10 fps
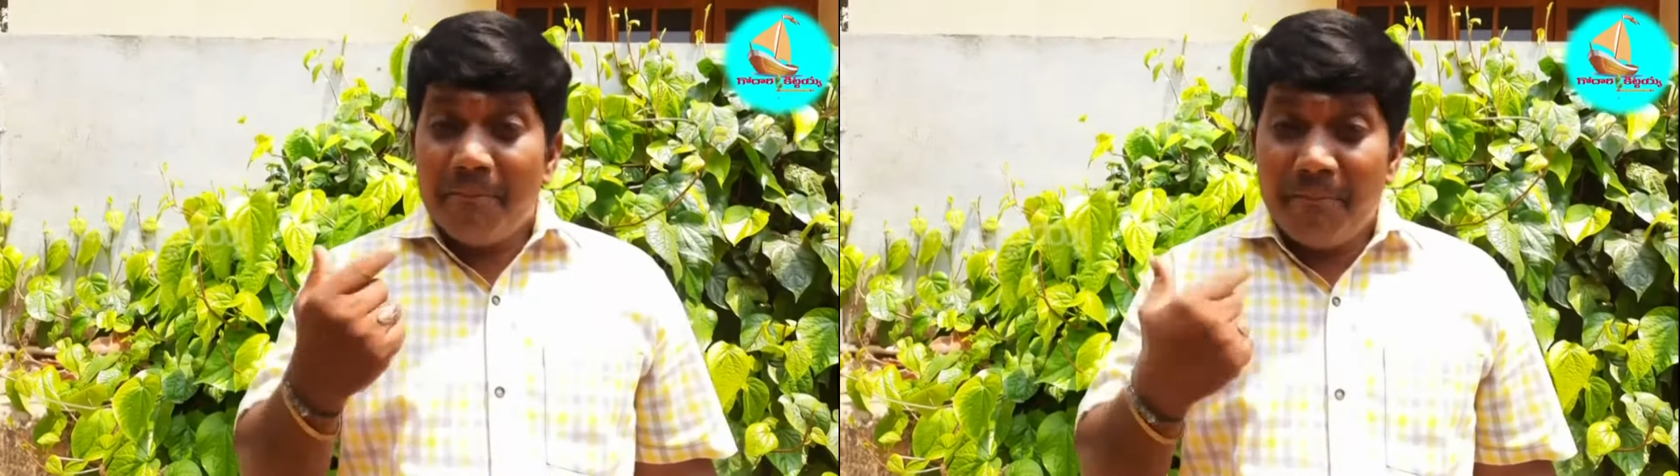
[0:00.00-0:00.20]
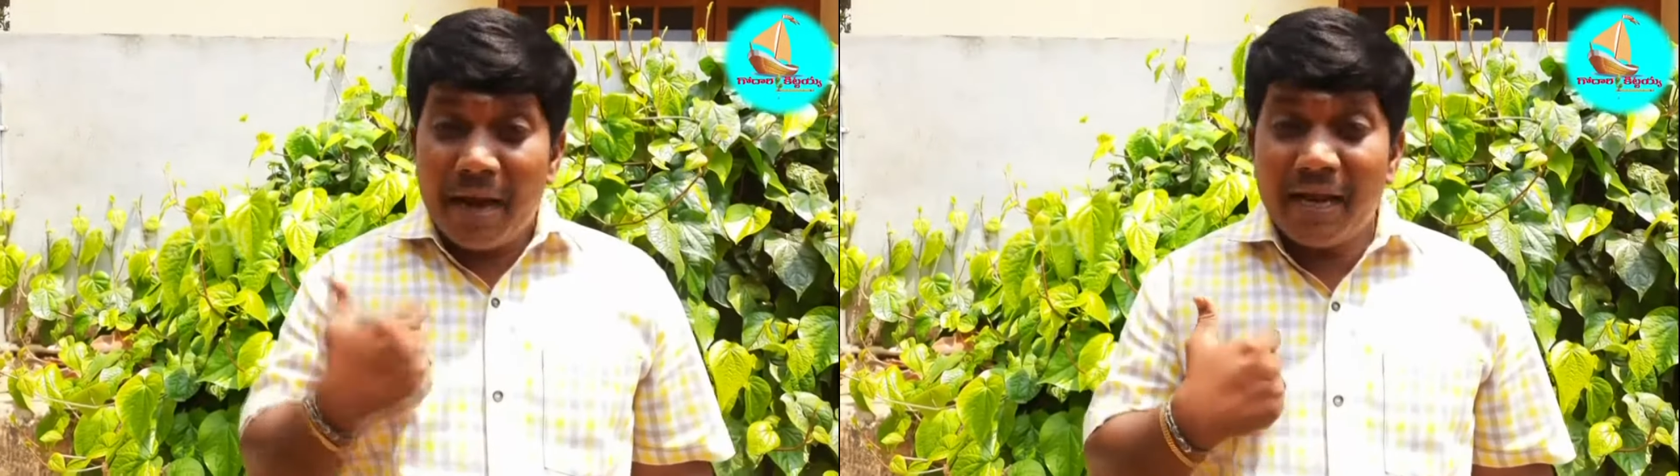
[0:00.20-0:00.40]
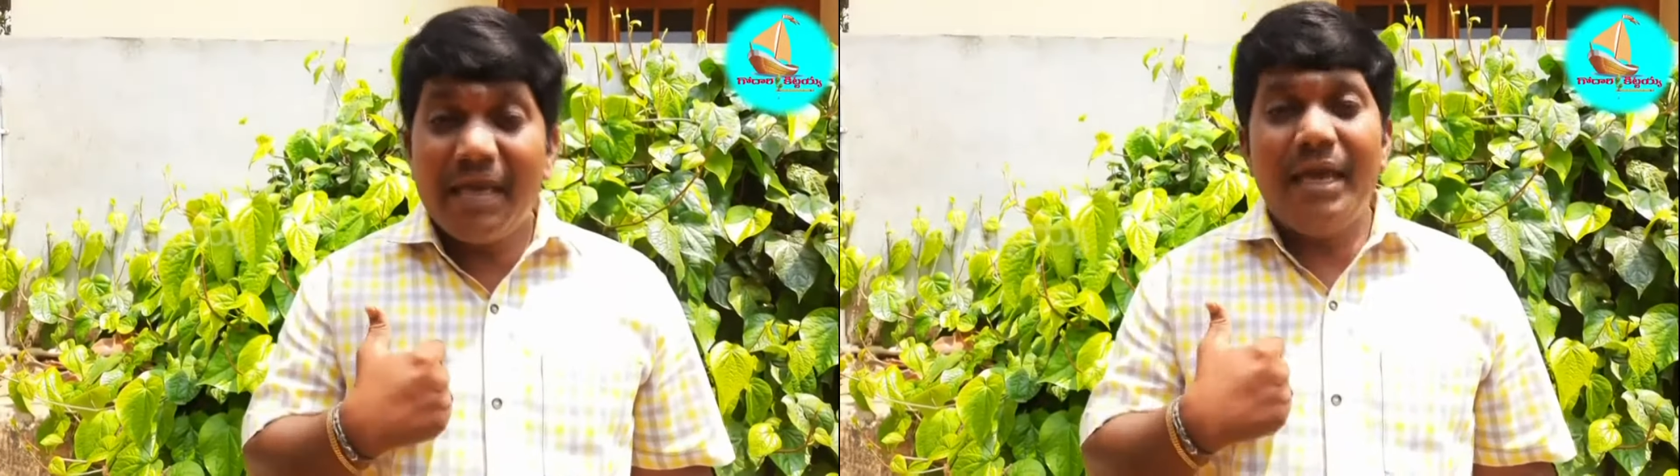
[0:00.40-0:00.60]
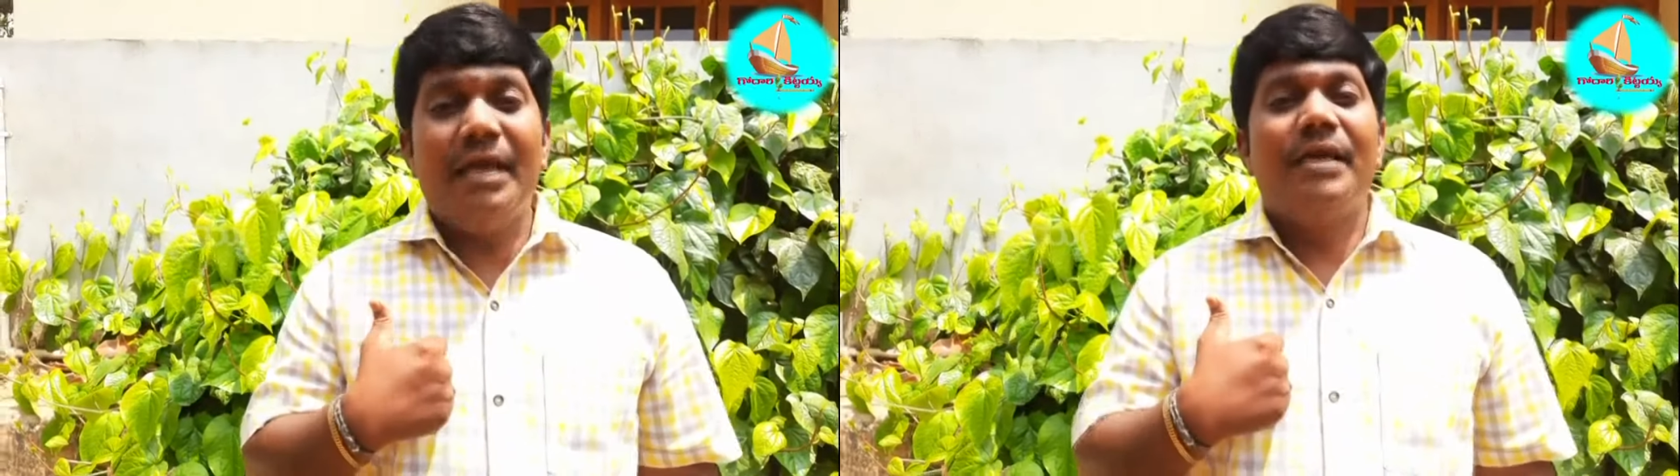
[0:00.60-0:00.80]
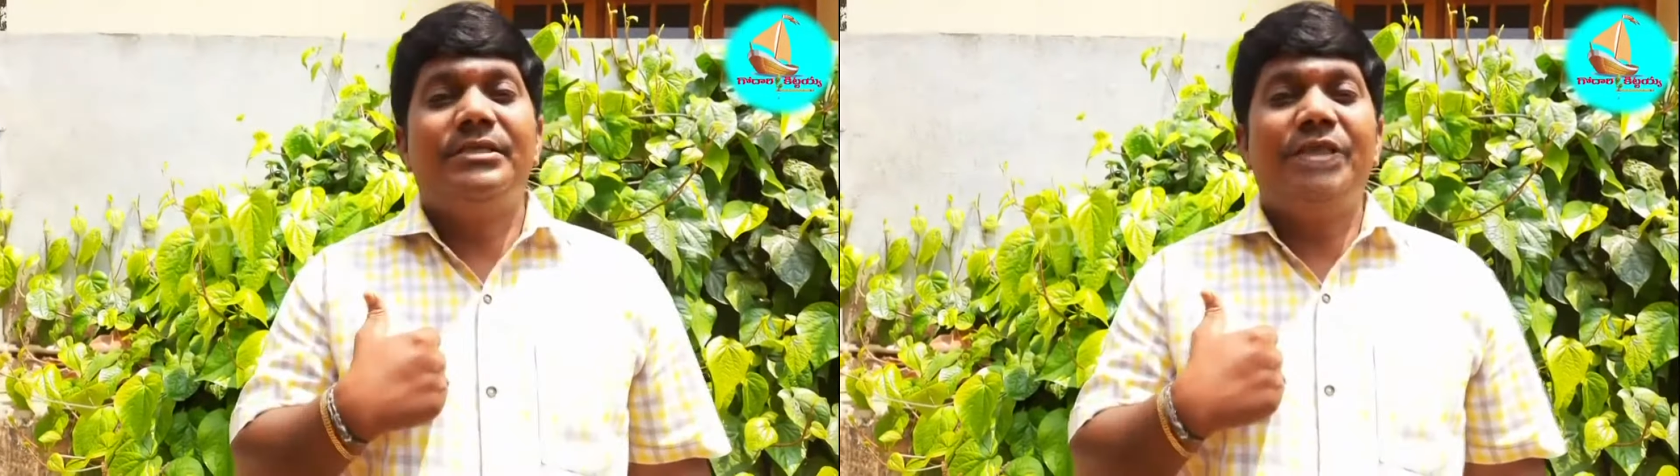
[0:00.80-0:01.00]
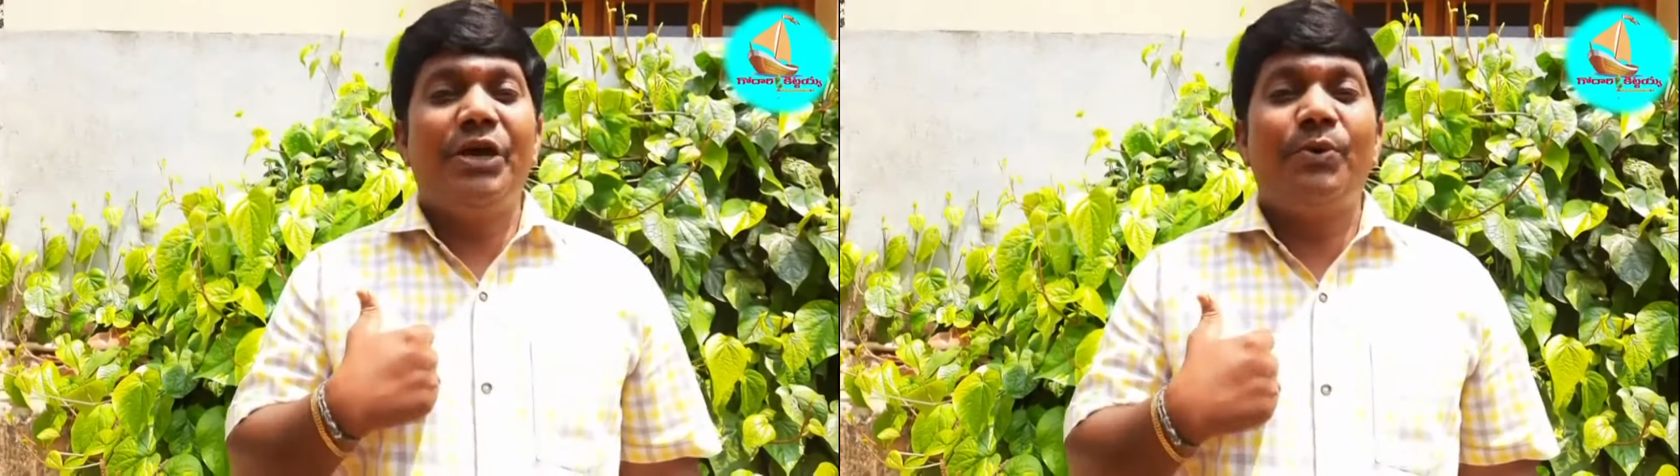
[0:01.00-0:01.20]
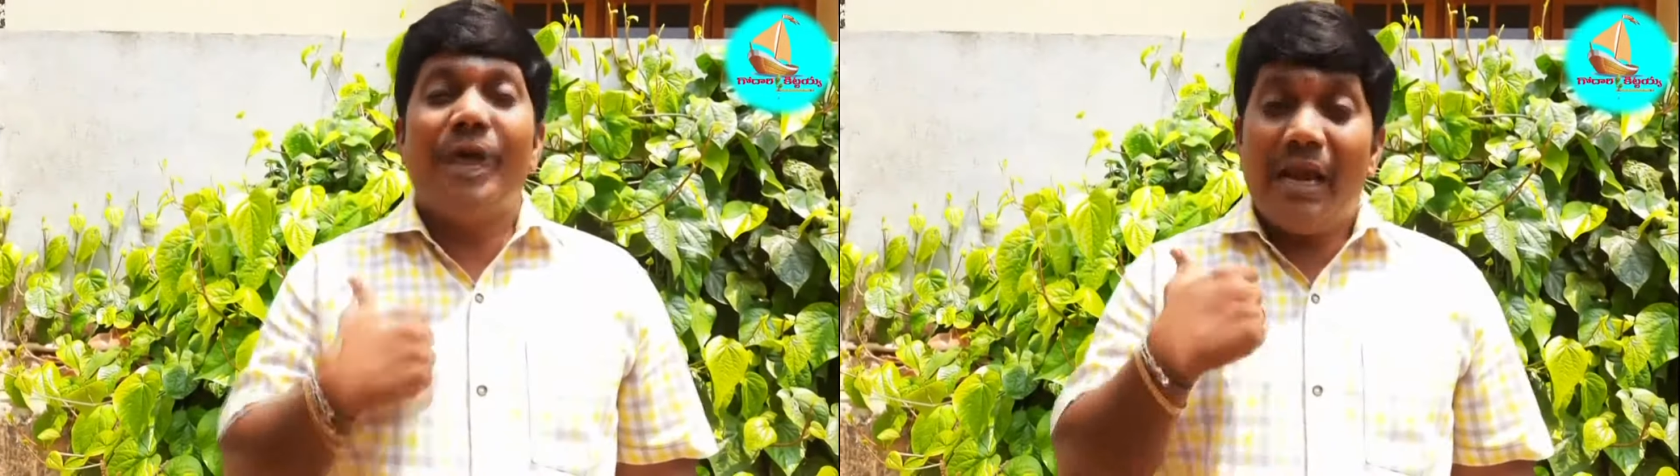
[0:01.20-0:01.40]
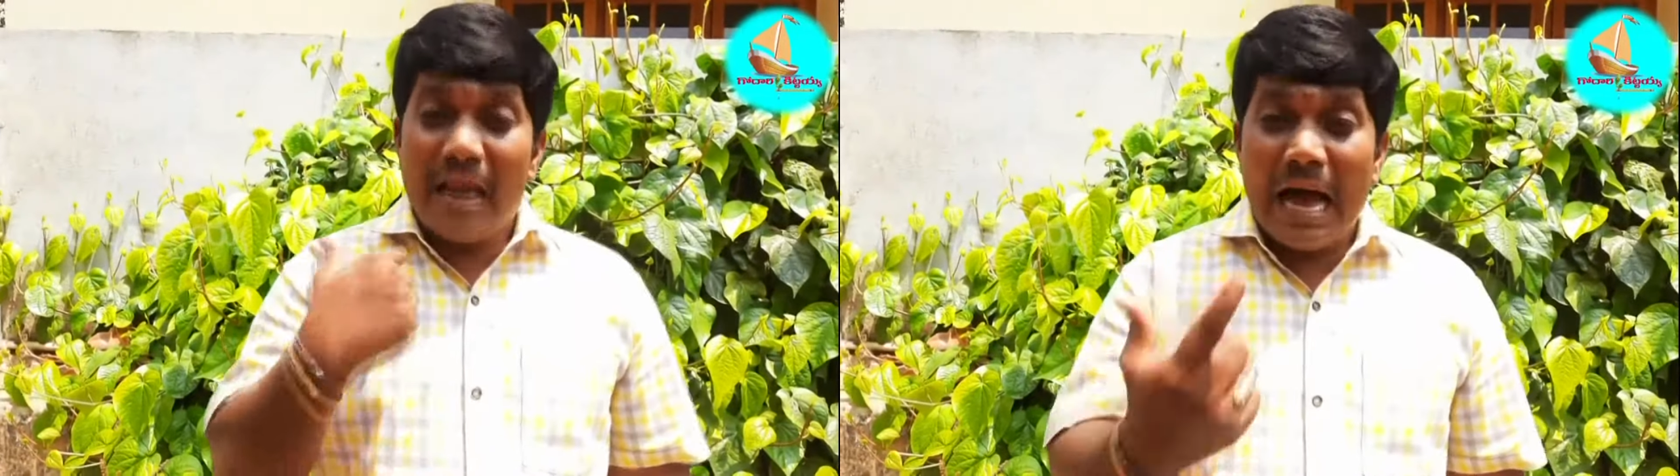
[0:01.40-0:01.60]
మనకి
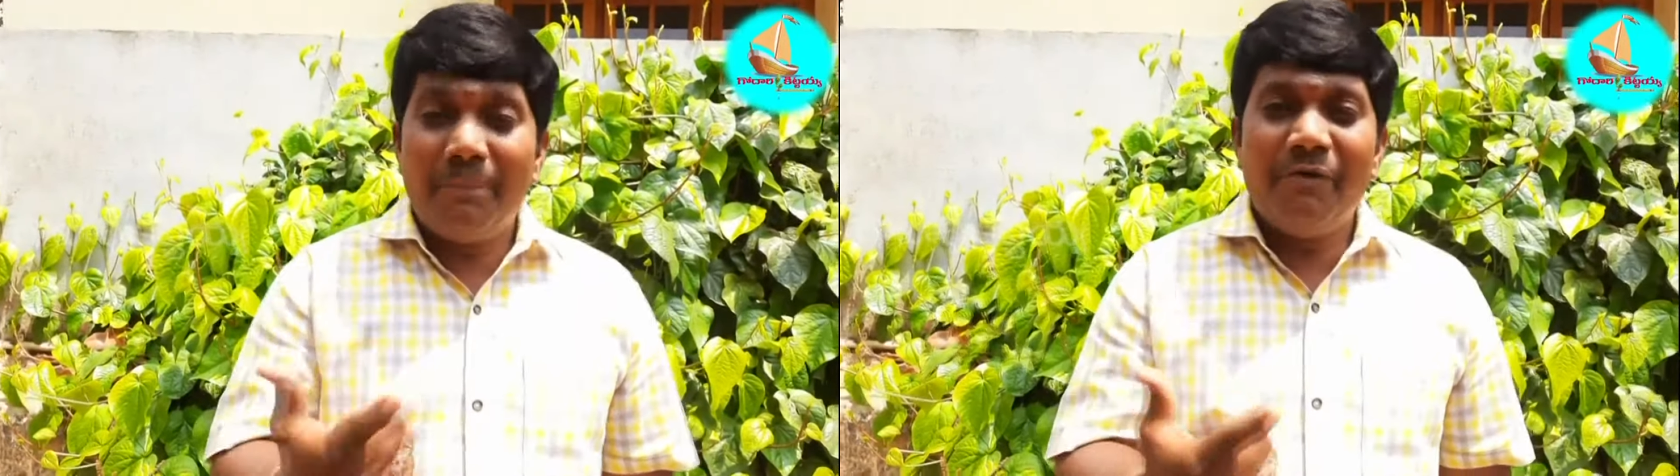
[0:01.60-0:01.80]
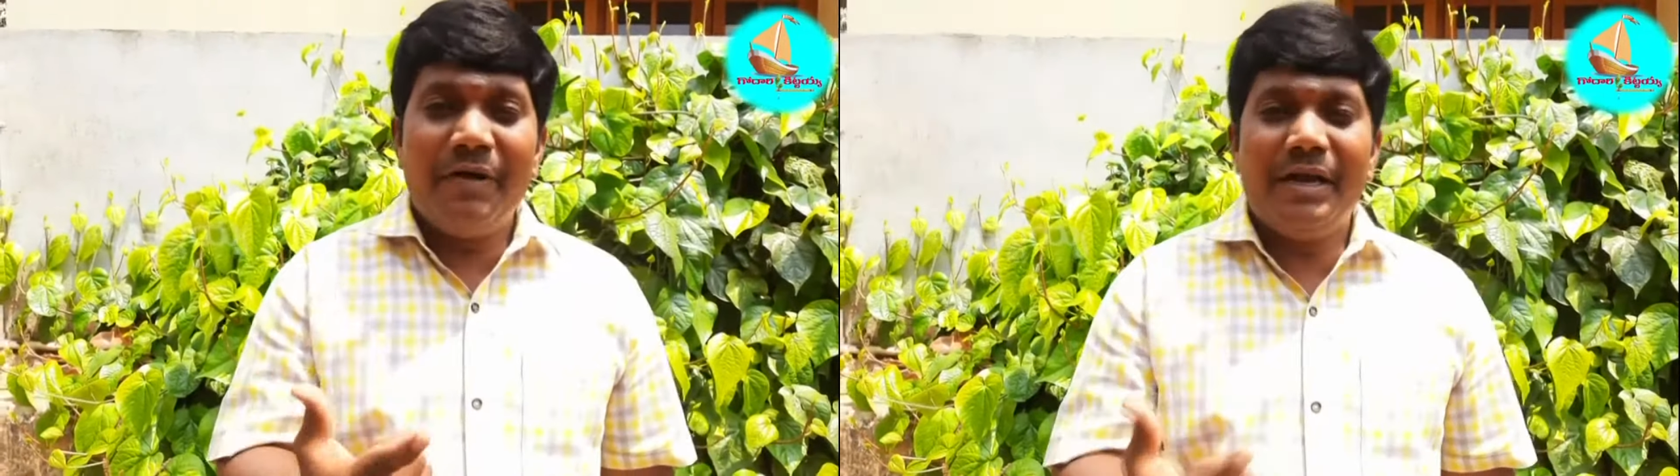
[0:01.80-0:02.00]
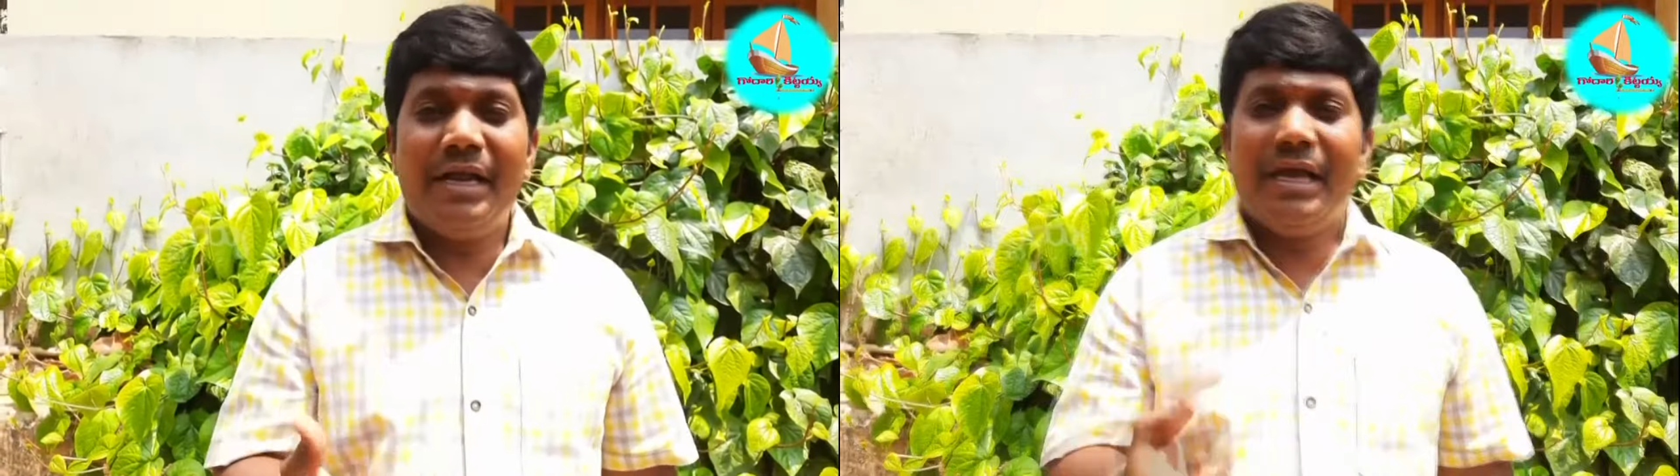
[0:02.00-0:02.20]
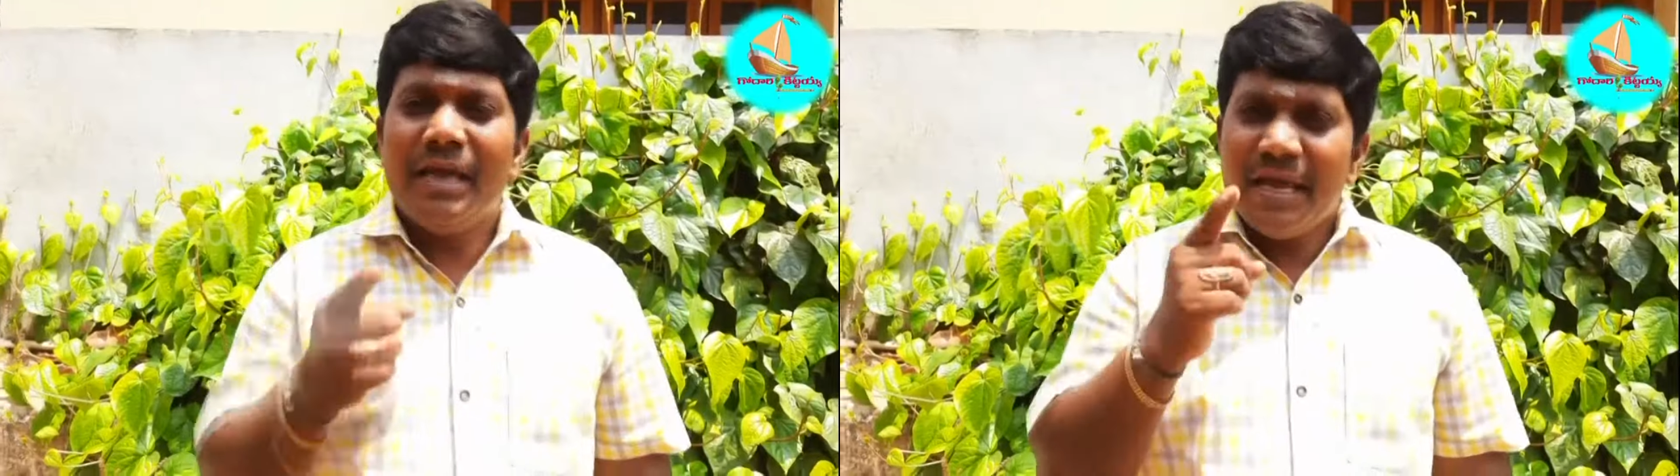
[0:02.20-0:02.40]
చేకూరే లాభం ఏంటి